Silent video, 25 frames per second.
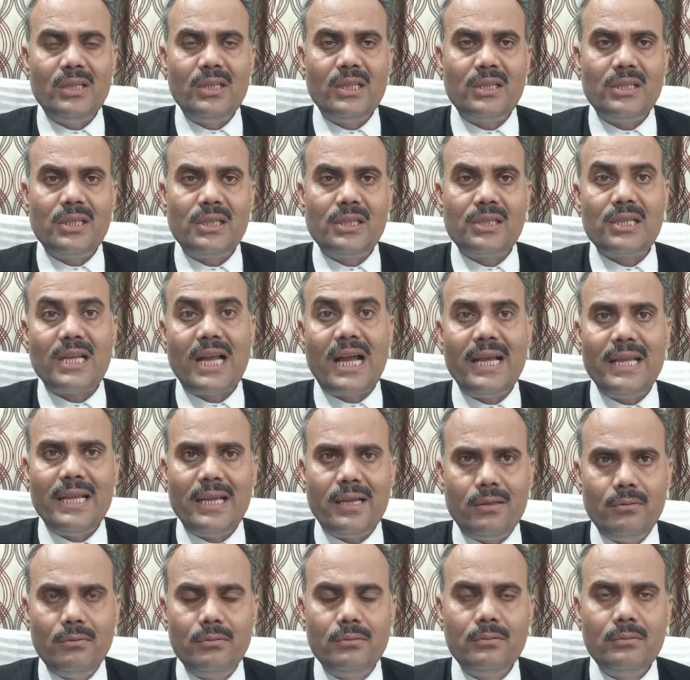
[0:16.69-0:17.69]
जैसे
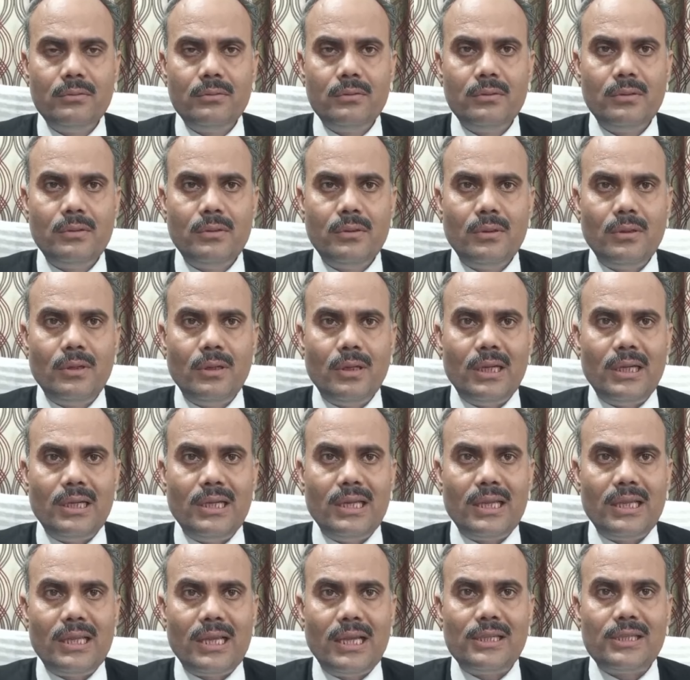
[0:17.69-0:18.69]
शायद
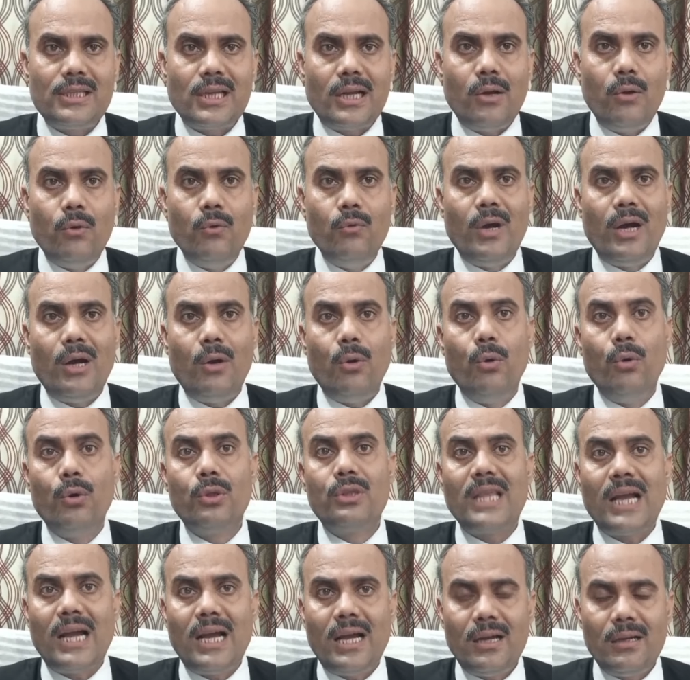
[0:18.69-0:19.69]
यद ऐसा हुआ
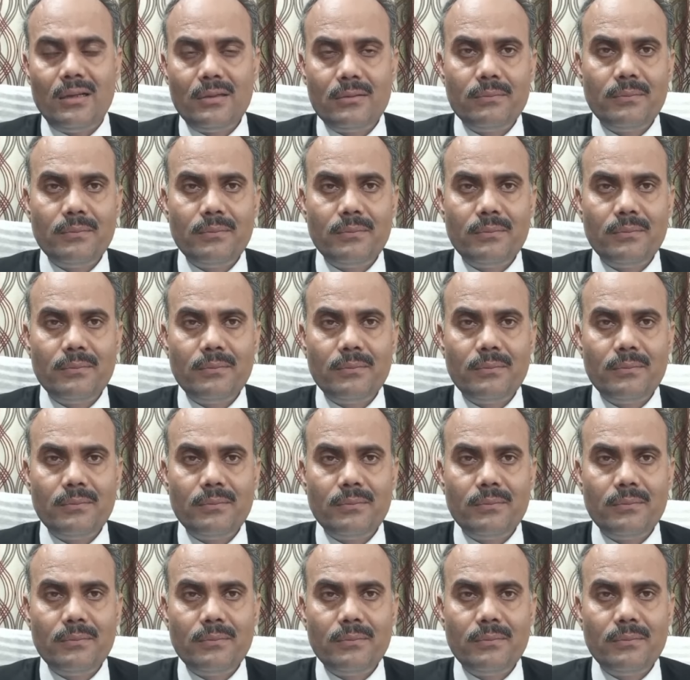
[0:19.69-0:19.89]
होता